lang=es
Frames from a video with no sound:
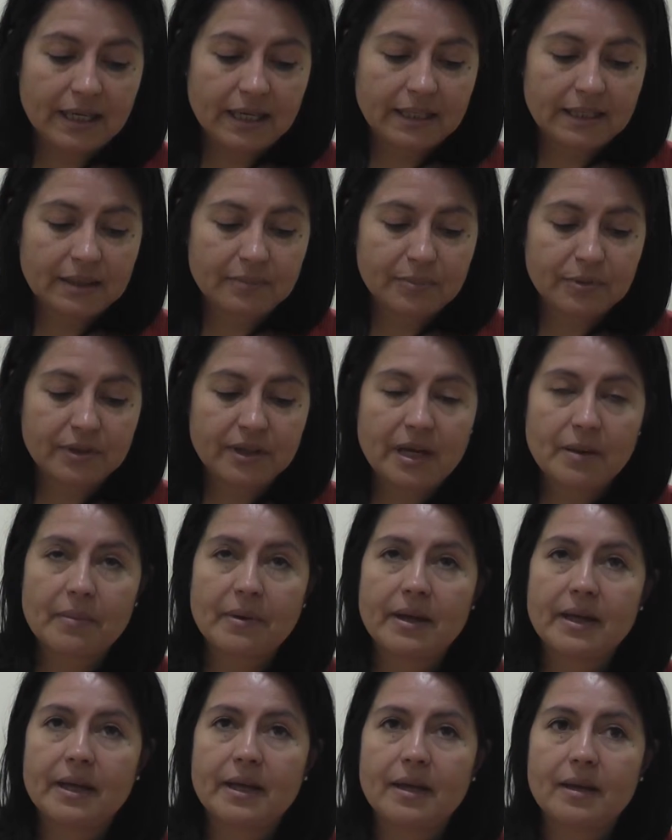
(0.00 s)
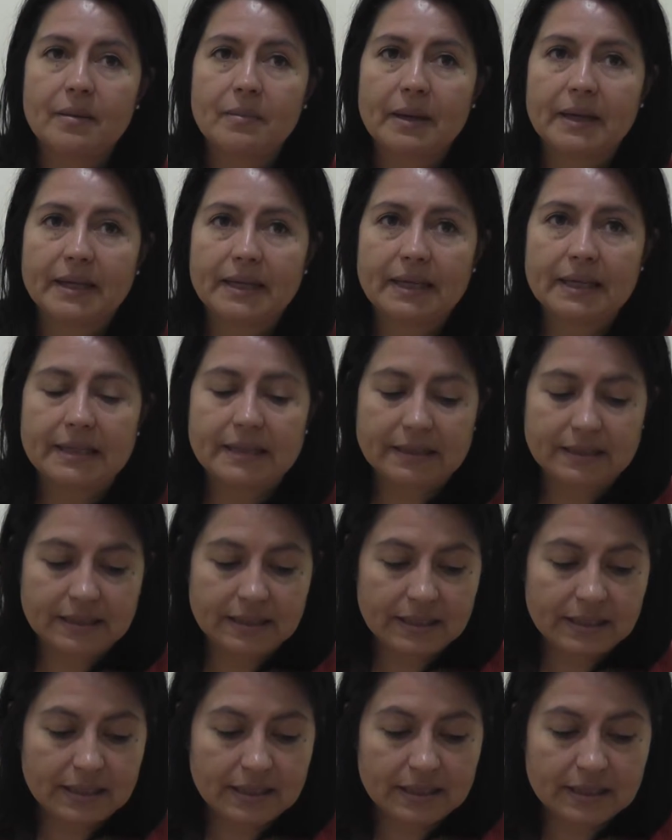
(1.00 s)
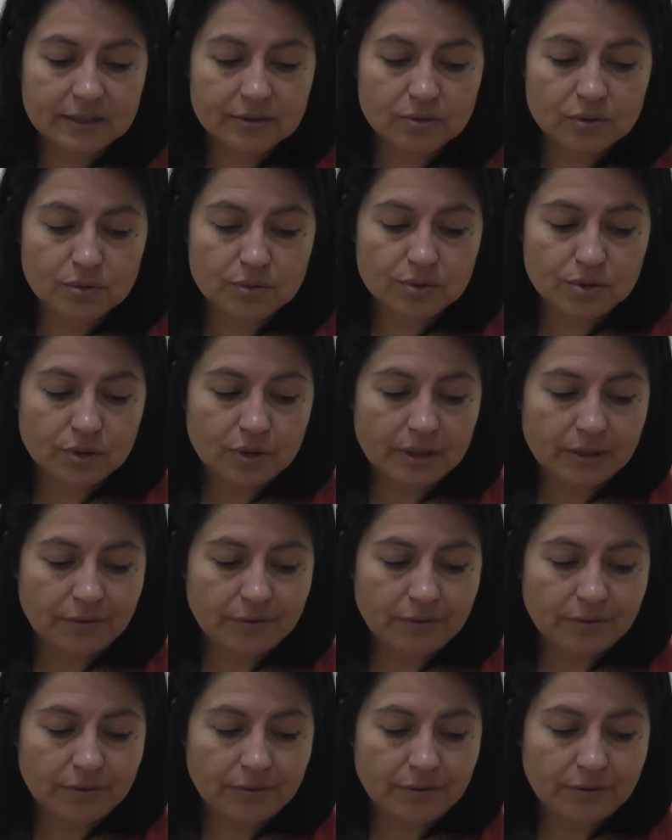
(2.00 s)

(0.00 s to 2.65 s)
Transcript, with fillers: en el programa de Magíster en Resolución